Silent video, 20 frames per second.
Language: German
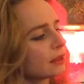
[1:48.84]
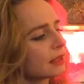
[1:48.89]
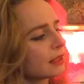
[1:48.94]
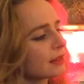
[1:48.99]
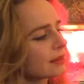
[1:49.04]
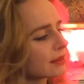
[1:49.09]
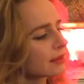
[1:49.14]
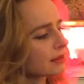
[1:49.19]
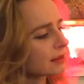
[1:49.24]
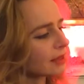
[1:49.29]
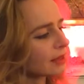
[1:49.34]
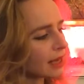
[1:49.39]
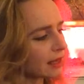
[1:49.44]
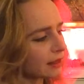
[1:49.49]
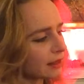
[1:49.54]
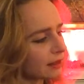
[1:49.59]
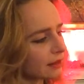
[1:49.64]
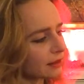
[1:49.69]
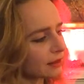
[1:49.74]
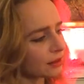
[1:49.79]
Dieses
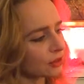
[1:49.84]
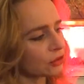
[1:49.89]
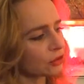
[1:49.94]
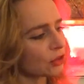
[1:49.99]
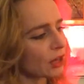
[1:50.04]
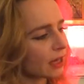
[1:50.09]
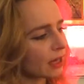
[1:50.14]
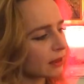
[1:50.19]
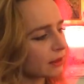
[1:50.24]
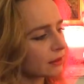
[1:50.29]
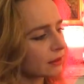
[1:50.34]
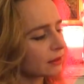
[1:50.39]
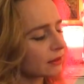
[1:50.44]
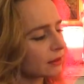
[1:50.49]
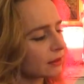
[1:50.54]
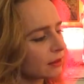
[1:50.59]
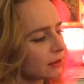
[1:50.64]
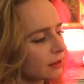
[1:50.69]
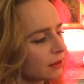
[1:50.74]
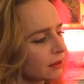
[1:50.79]
Lächeln des
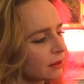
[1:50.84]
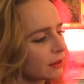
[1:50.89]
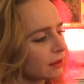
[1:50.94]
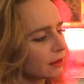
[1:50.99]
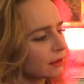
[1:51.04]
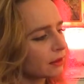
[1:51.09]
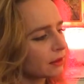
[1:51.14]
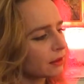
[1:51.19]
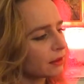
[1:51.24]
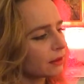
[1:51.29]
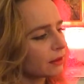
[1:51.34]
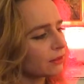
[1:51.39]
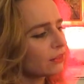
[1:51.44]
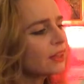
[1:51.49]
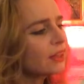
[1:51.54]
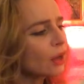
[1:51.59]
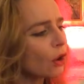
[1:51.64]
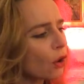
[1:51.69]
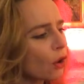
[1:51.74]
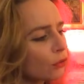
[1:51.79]
Schenkenden.
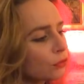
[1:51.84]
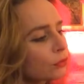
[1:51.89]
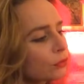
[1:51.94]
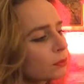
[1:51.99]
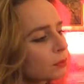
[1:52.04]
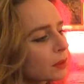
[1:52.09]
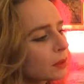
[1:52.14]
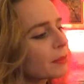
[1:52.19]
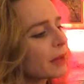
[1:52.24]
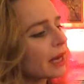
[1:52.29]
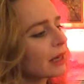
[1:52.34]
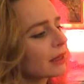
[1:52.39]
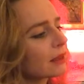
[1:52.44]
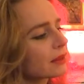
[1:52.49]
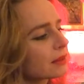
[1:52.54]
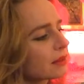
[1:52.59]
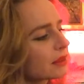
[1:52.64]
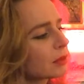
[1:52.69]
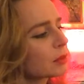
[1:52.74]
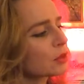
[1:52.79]
Wie oft bemerken
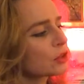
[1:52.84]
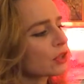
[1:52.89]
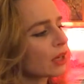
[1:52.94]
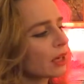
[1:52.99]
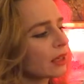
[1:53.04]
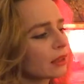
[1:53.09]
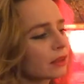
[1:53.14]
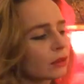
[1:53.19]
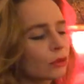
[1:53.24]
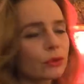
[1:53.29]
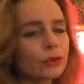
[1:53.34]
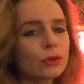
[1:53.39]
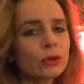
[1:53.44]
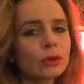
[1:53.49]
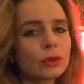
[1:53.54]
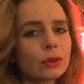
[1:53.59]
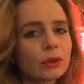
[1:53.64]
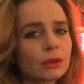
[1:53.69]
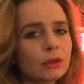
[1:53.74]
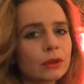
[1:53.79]
es die Beschenkten
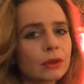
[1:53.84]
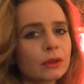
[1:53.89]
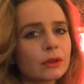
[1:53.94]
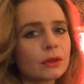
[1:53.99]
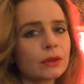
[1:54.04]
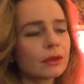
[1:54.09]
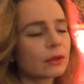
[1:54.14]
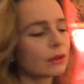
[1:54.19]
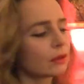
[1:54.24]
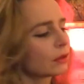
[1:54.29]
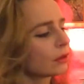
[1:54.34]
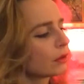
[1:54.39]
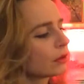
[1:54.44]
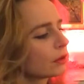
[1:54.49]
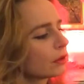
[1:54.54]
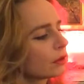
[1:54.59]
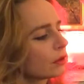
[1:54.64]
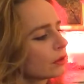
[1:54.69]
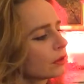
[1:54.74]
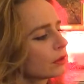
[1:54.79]
wohl?
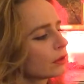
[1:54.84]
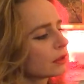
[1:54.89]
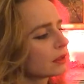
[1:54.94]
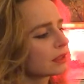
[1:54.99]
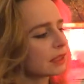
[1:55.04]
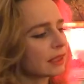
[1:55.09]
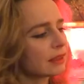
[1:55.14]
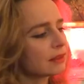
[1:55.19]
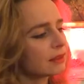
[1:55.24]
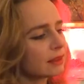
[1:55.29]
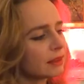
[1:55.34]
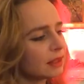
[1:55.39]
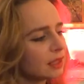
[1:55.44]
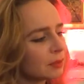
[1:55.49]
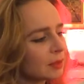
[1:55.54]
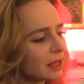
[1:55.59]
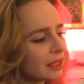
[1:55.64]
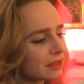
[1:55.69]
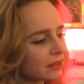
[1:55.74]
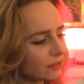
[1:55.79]
Sehen sie
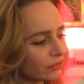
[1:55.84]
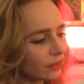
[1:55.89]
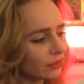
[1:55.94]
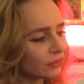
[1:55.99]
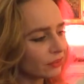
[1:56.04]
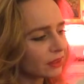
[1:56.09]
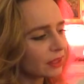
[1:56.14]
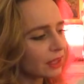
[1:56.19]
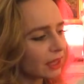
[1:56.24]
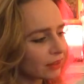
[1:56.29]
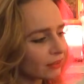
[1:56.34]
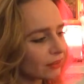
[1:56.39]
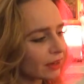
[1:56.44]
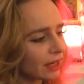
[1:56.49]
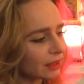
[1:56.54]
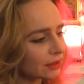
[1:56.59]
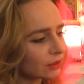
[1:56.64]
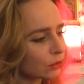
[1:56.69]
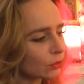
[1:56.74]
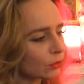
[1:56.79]
niemals, wie viel
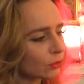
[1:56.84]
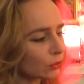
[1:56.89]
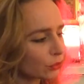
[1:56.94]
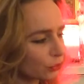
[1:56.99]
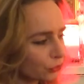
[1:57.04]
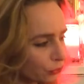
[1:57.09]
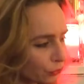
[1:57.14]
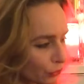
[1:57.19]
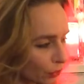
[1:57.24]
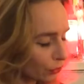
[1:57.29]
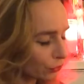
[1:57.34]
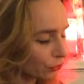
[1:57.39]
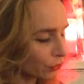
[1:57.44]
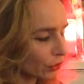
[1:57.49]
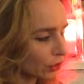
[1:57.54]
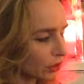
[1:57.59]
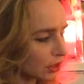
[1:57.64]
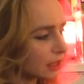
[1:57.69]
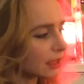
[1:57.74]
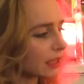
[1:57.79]
Erwartung und
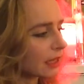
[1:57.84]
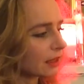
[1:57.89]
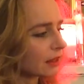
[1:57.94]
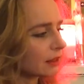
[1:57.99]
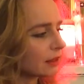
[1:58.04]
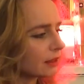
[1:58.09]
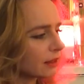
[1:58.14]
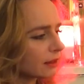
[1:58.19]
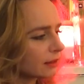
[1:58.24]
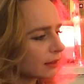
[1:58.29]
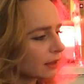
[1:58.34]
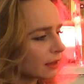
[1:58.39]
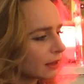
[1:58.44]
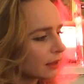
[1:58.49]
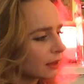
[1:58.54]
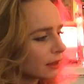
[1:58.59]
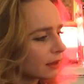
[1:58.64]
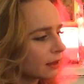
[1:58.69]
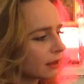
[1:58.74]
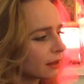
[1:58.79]
Vorfreude darin liegt?
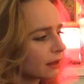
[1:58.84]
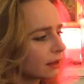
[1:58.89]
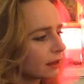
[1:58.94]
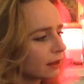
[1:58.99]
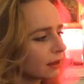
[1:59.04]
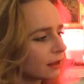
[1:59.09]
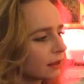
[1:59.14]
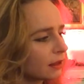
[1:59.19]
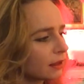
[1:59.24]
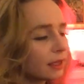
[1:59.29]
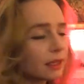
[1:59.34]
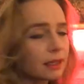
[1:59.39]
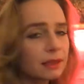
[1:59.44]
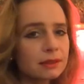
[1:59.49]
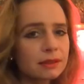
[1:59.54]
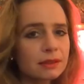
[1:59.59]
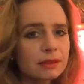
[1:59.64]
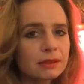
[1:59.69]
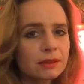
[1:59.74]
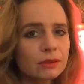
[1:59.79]
Hier
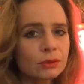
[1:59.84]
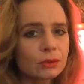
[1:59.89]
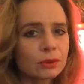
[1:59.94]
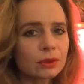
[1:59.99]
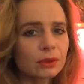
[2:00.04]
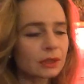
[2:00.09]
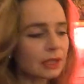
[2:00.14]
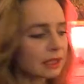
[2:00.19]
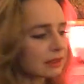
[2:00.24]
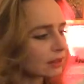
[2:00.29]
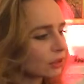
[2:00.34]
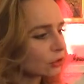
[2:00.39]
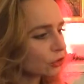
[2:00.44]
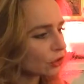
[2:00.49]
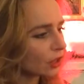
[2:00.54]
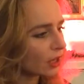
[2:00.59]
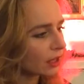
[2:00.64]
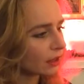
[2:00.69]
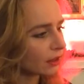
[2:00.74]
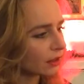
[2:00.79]
ist es nun, das
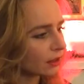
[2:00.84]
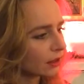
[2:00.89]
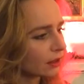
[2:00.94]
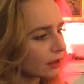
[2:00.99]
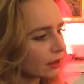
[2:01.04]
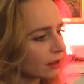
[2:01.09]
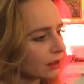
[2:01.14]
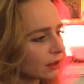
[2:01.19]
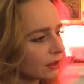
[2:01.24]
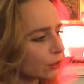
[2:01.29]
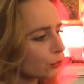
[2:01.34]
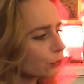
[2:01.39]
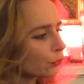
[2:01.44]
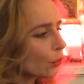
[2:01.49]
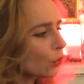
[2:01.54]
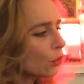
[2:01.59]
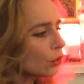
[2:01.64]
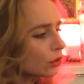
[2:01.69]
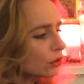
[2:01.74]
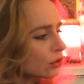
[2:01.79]
Geschenk, die
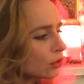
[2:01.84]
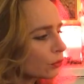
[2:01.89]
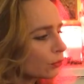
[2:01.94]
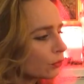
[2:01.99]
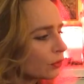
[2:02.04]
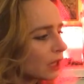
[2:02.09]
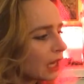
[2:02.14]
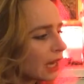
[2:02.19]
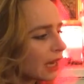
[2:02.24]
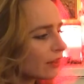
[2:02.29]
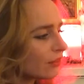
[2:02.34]
Frucht so vieler